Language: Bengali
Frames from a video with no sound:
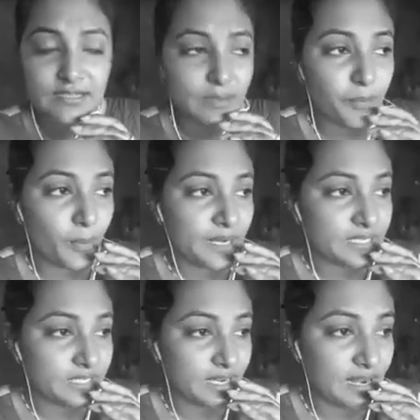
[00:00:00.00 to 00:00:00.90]
যে
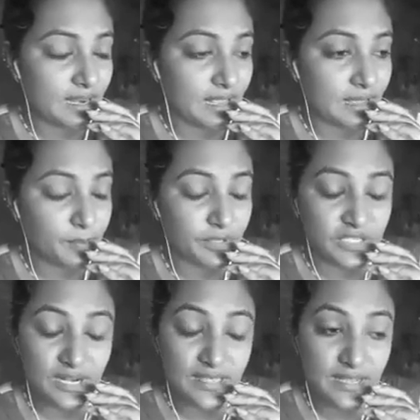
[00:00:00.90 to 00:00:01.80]
প্রবাসী ছেলেরা
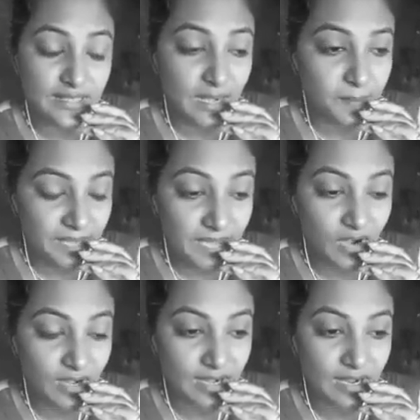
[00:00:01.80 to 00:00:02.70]
ছেলেদেরকে তারা বিয়ে
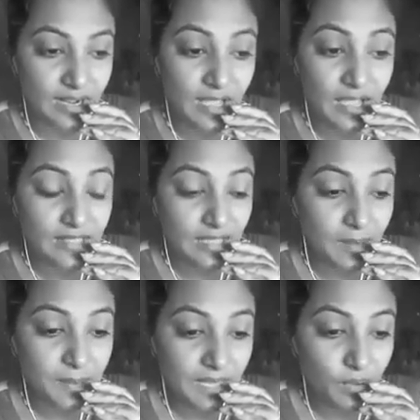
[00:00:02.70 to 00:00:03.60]
করে না তারা
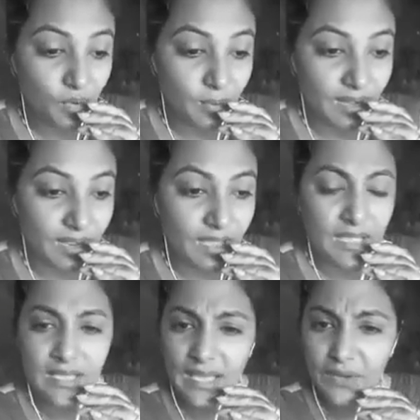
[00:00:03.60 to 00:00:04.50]
বিয়ে করবে না
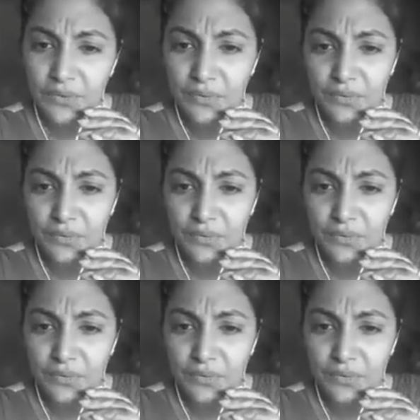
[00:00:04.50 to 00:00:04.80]
কেন